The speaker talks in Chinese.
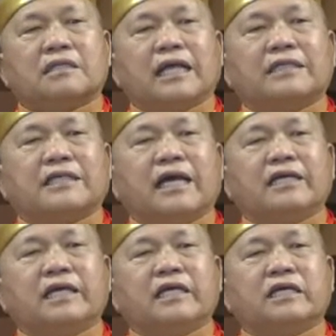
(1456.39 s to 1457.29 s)
大家
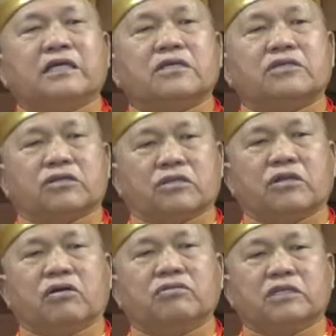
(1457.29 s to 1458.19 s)
业神
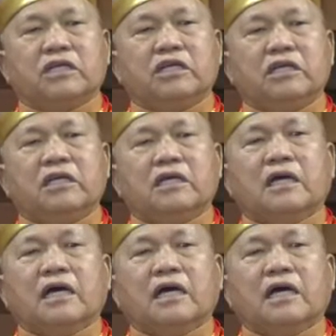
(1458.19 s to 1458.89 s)
通第一，